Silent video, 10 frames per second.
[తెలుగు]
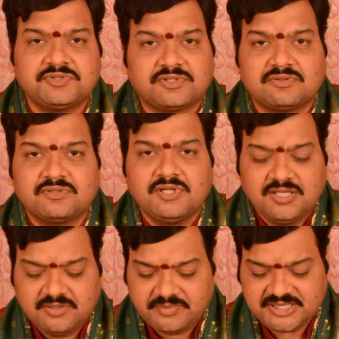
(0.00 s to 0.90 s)
ఉంటాం
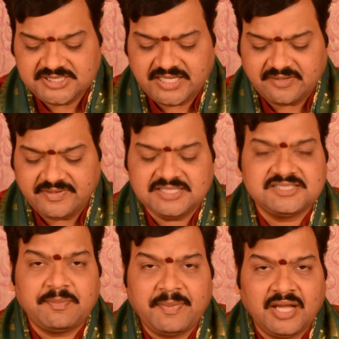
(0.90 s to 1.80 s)
ప్రత్యేకమైన
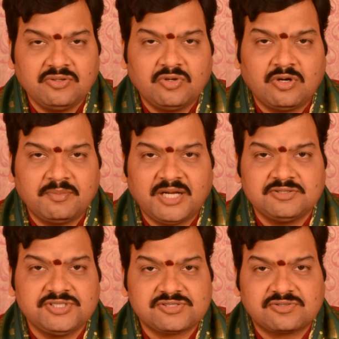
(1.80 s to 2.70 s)
జపాలు
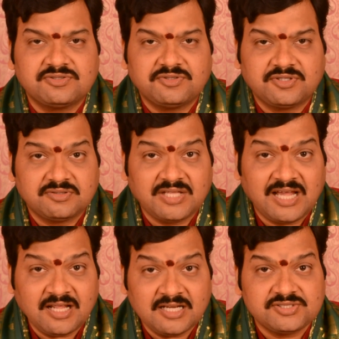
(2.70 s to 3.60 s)
హోమాలు చేసుకుంటుంటాం
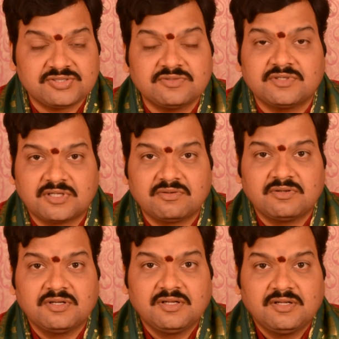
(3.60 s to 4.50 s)
దానాలు ఇస్తూ ఉంటాం
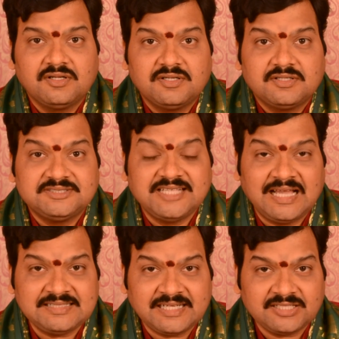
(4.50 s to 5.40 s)

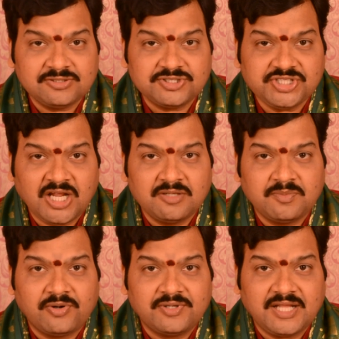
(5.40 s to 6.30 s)
జాతక దోషాలు
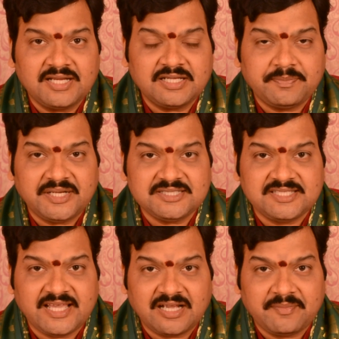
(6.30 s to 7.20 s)
పోవటానికి
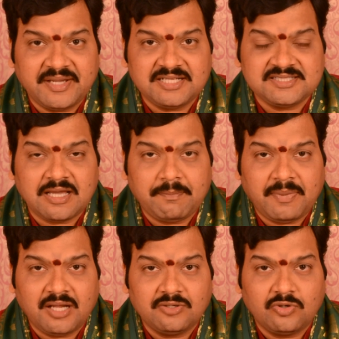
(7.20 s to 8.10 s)
ప్రత్యేకమైన
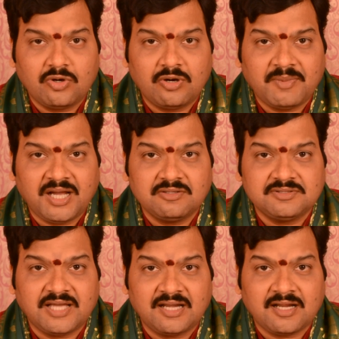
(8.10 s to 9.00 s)
జపాలు హోమాలు
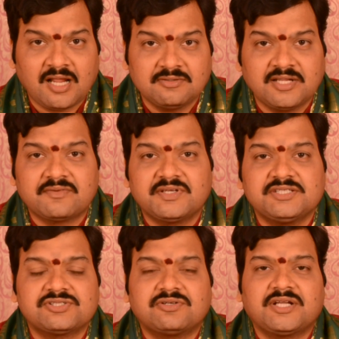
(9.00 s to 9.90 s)
దానాలు
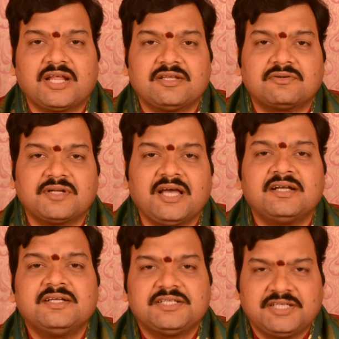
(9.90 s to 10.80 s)
నిర్వహించుకోవటానికి కూడా
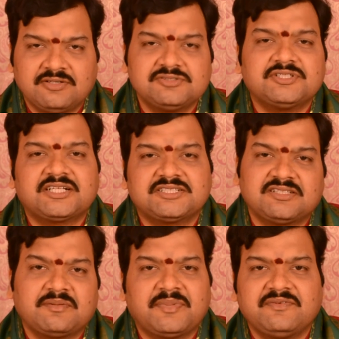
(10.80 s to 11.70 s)
ఈరోజు
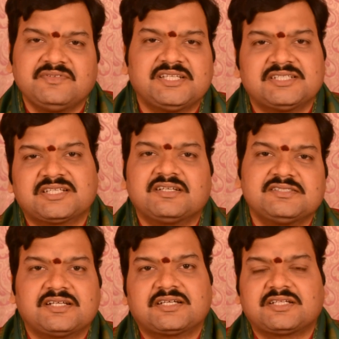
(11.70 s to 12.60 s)
నక్షత్ర బలం విశేషంగా
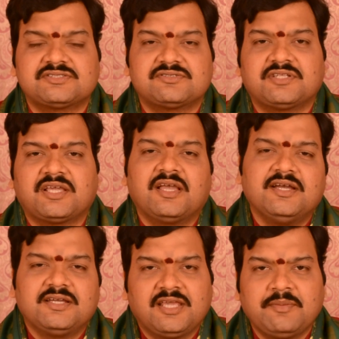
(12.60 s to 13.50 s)
సహకరిస్తుంది
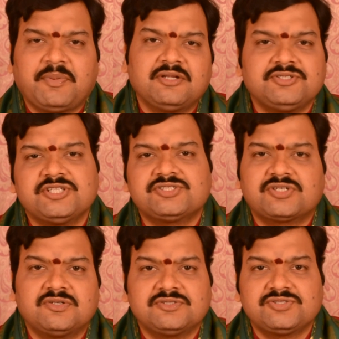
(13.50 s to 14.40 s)
ఈ పనులు
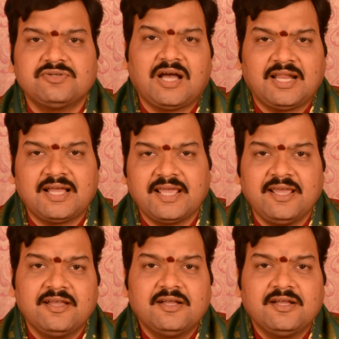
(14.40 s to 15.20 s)
చేసుకోవచ్చు అలాగే